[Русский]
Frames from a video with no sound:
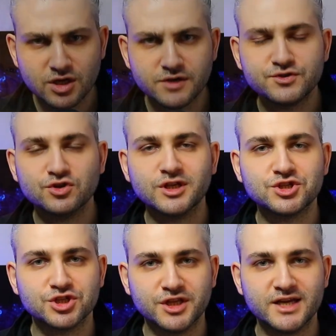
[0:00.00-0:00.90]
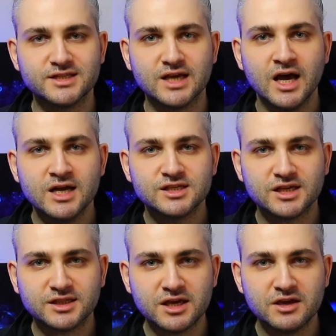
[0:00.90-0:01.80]
И все начинается с
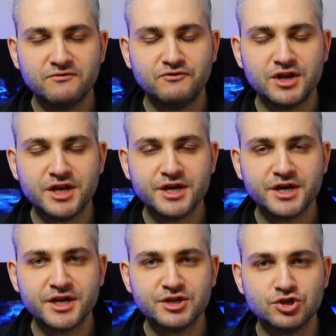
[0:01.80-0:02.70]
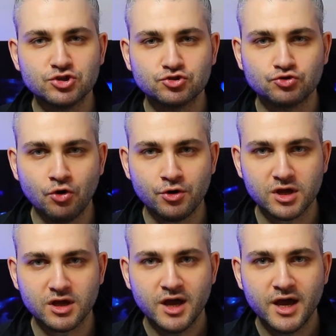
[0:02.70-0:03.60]
этой великой
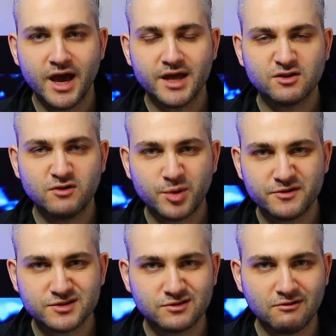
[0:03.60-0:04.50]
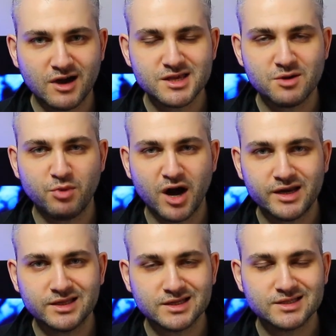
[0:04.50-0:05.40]
истории. Этого повествования
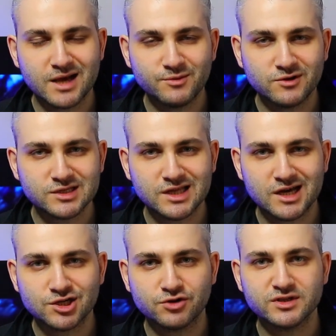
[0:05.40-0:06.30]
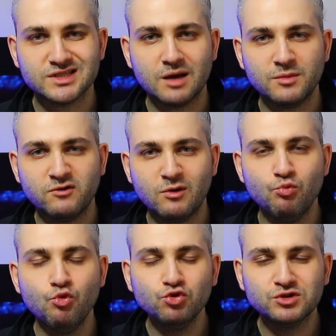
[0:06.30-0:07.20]
Балина, самого старшего, самого
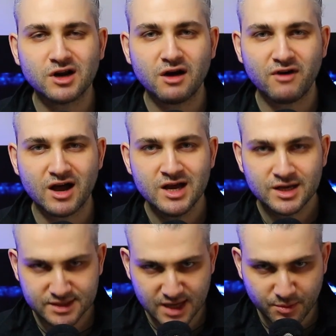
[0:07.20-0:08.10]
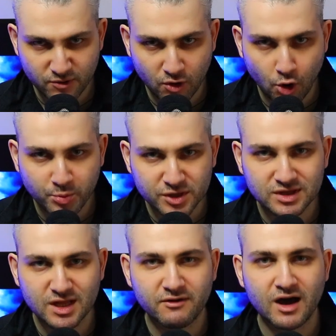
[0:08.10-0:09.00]
мудрого, самого
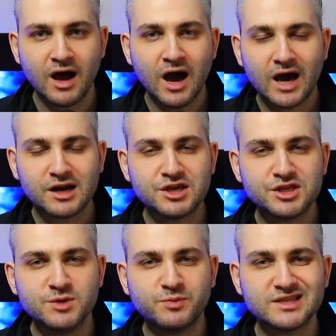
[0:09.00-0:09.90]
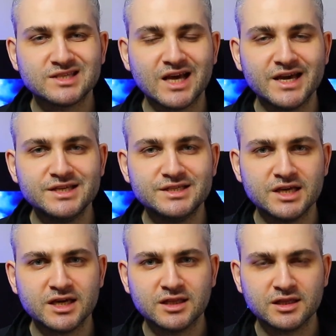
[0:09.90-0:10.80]
опытного, архетипа отца и
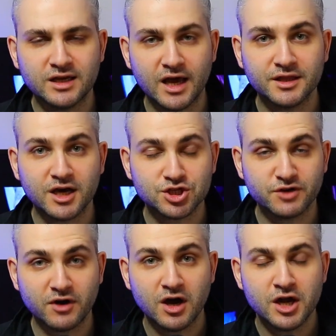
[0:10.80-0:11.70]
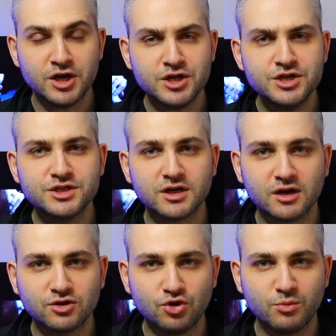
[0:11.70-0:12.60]
деда для нашего
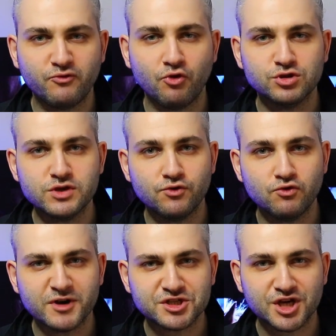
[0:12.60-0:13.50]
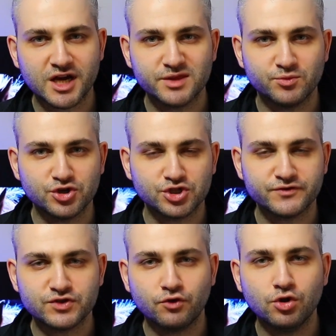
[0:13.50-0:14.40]
лидера гномов. Он его уважает больше
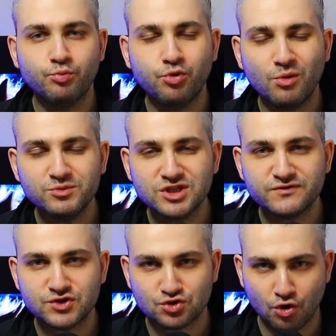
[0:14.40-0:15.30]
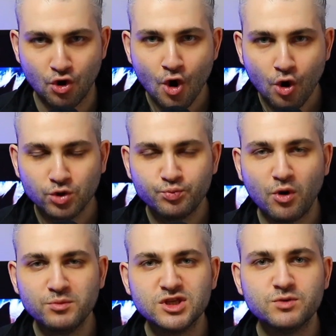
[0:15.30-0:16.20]
всего, он помнит все. Он
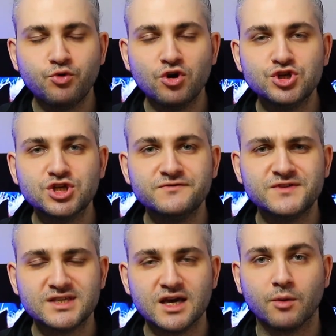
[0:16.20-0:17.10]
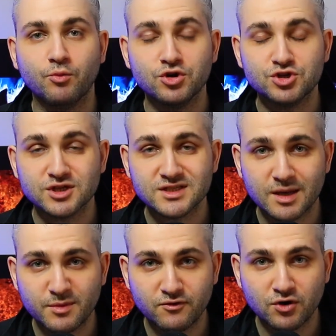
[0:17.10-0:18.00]
помнит больше всех, больше
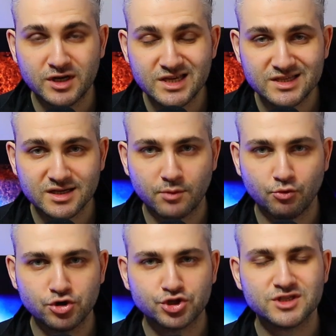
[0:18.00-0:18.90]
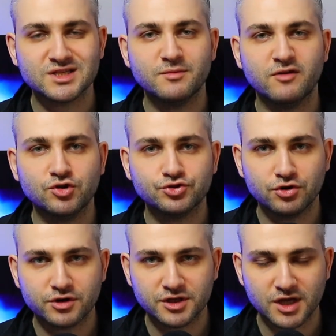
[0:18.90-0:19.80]
самого лидера, больше самого
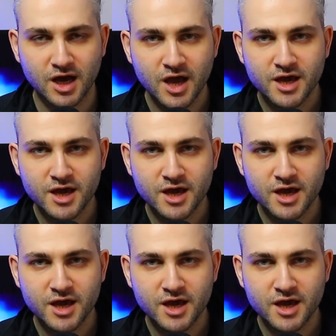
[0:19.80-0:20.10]
Торина.